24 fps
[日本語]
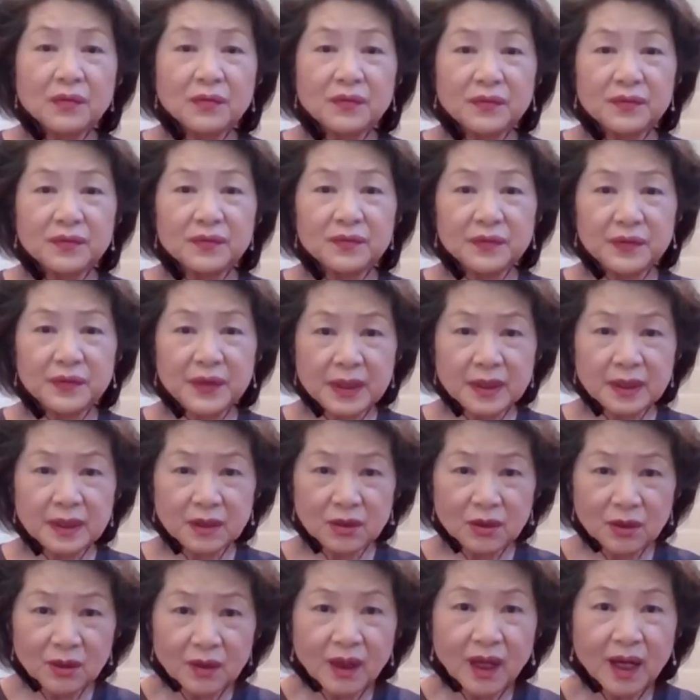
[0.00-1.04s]

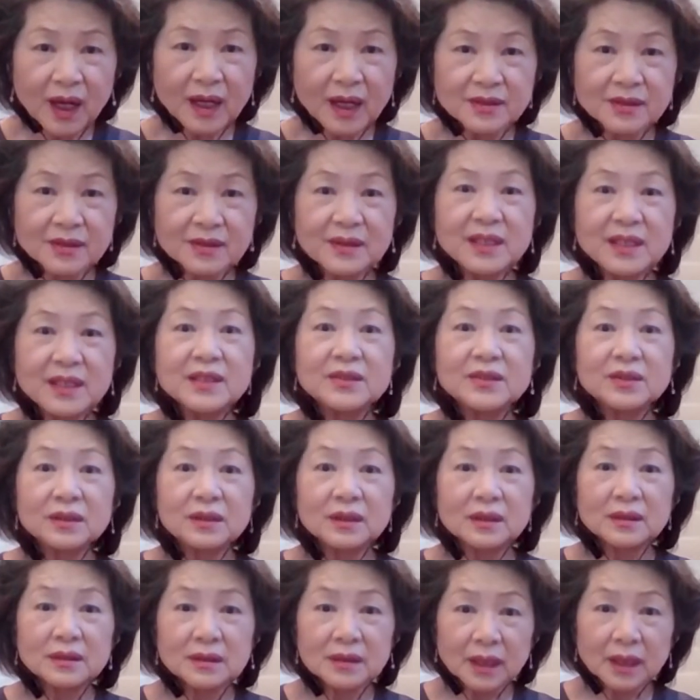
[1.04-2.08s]
フィンの
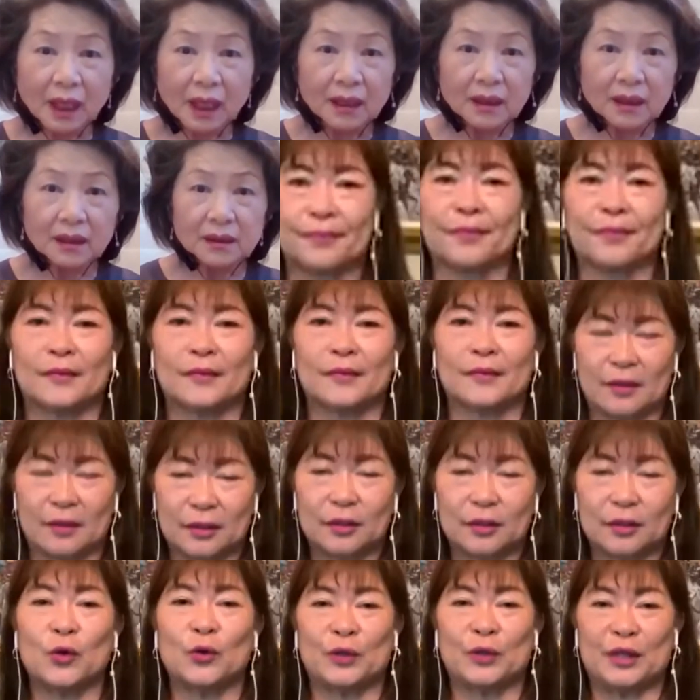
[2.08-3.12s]
アスリートですか
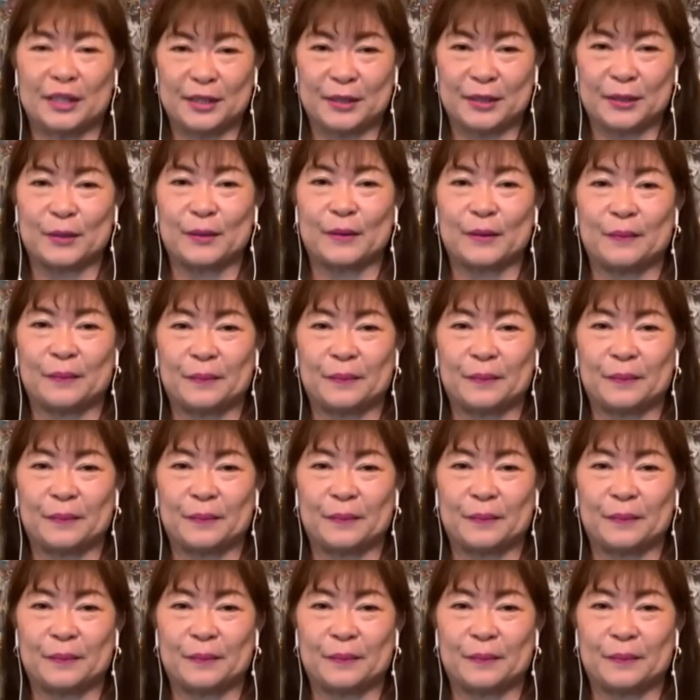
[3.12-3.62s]
そうです。